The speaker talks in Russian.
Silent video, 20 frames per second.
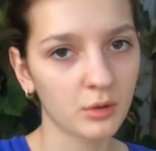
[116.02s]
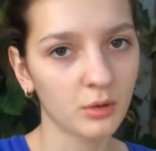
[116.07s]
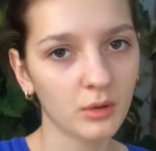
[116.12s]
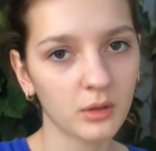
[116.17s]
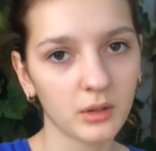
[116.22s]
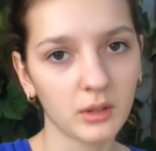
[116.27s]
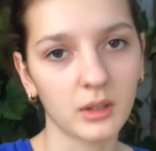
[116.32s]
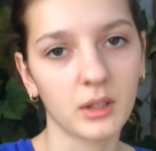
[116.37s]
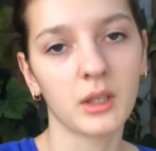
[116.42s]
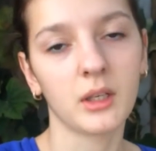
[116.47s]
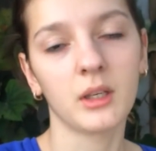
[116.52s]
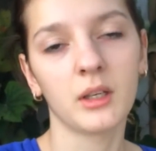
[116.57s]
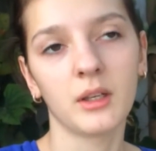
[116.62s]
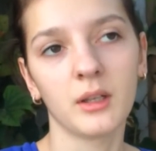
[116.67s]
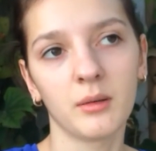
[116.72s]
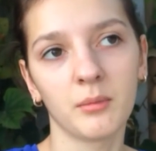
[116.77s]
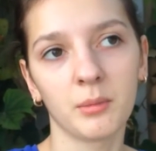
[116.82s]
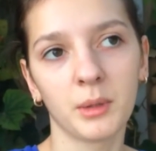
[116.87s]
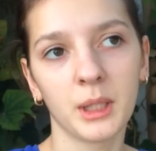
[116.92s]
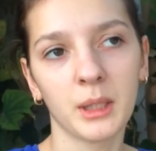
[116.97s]
и шортах,
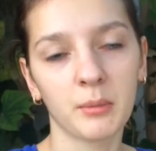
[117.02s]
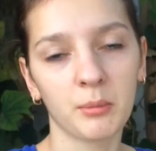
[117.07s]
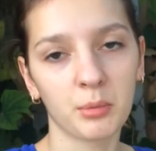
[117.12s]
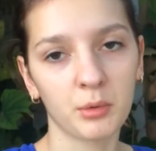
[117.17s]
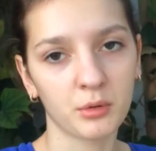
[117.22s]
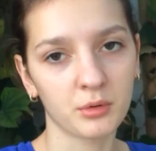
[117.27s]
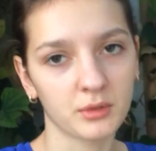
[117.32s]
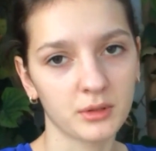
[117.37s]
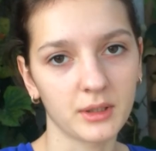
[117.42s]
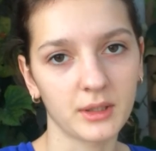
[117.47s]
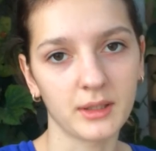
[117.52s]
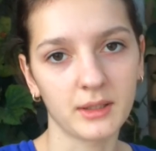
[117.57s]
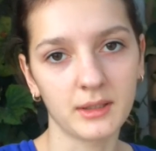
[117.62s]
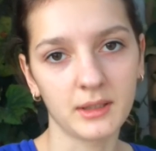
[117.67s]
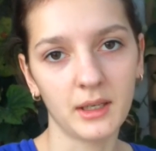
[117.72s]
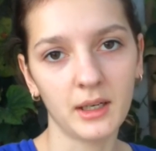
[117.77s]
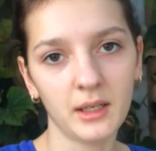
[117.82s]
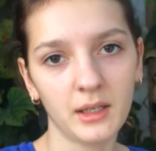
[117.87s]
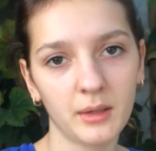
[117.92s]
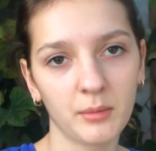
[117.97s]
и мне просто
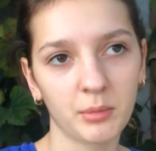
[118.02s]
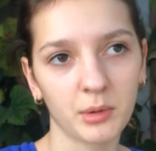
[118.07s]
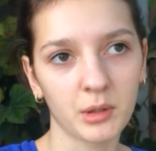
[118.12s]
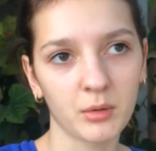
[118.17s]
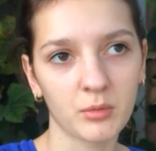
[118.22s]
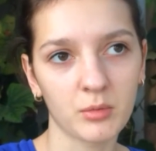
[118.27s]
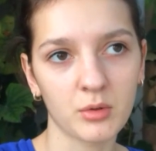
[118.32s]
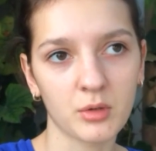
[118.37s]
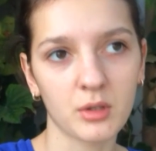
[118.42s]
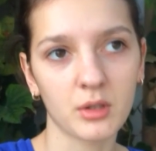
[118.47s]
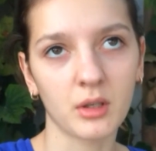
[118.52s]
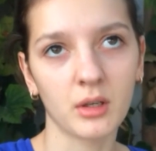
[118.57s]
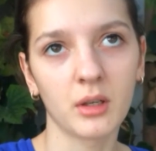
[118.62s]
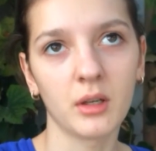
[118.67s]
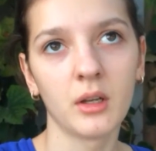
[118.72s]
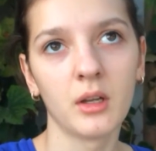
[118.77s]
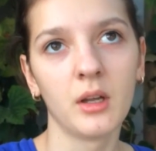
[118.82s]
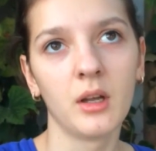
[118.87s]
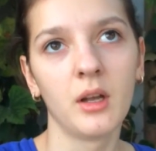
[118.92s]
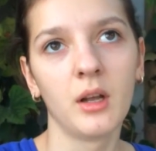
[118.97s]
идеально, потому что
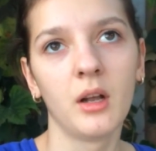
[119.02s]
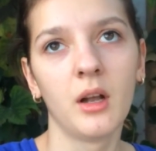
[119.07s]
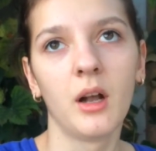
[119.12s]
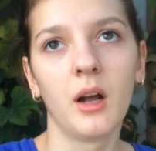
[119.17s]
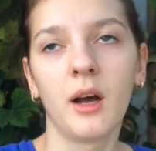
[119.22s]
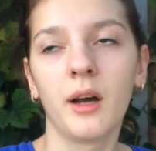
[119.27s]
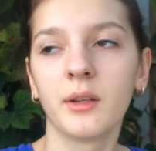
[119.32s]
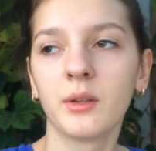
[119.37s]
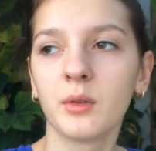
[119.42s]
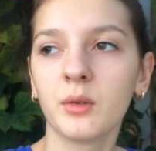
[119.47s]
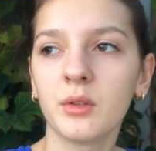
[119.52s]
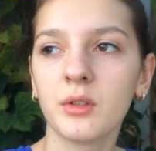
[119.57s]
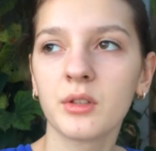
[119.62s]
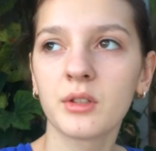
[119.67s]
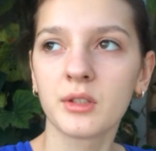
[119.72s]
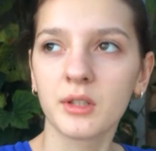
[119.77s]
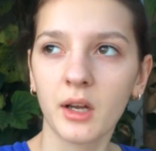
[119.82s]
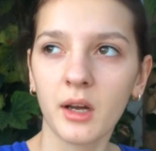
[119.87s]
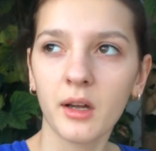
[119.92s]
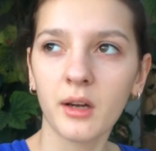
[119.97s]
оно
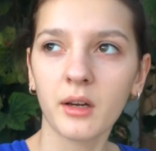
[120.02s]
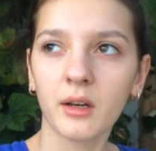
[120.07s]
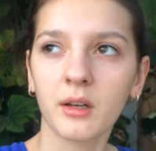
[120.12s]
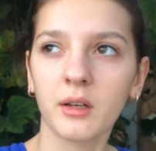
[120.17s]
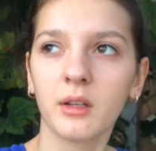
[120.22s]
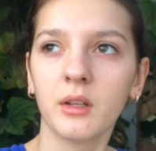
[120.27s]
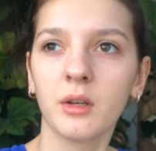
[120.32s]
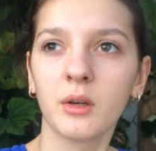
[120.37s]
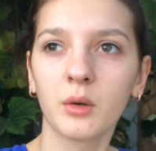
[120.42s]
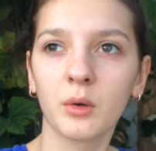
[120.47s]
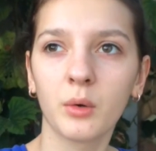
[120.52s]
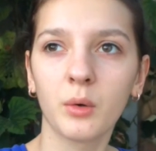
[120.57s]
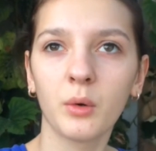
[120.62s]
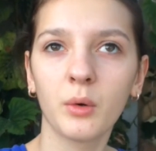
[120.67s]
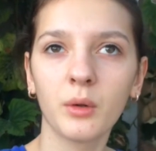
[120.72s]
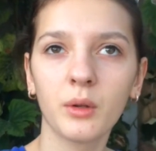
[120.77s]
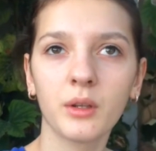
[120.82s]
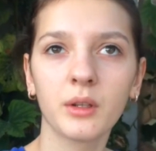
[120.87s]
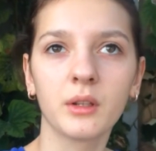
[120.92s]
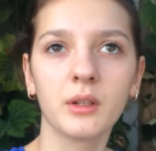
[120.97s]
не жарко, не
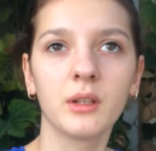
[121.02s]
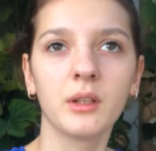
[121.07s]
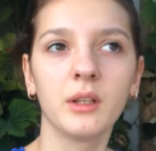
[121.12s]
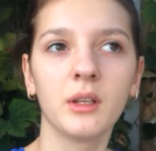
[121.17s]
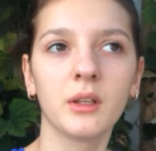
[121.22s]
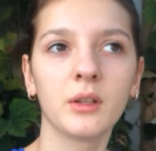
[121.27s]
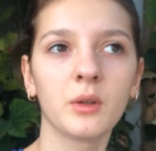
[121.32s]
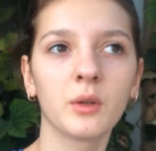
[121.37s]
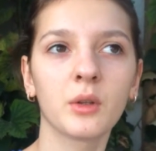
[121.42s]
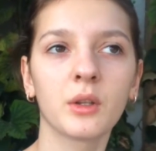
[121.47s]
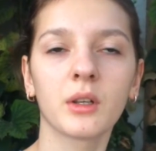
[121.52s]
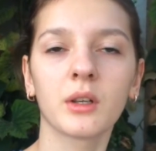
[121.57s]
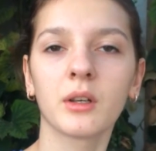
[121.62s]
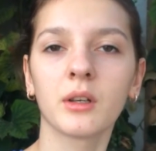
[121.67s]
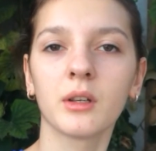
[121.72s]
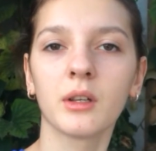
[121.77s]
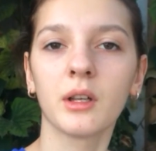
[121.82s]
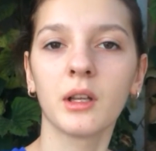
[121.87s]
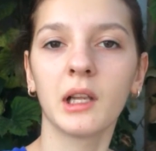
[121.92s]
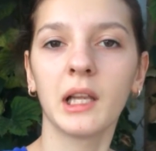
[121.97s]
холодно, и оно
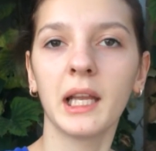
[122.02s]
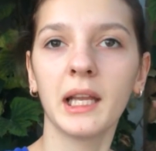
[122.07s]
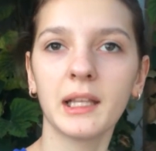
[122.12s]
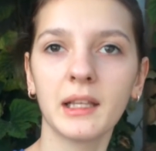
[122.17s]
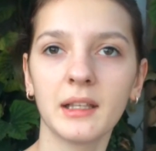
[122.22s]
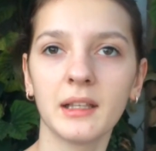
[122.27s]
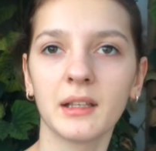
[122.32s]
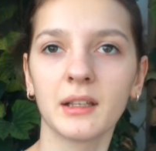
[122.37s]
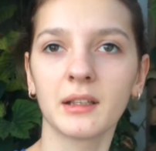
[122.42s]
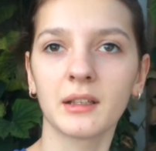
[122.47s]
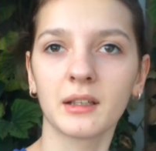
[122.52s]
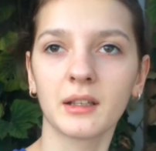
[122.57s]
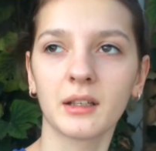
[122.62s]
так летняя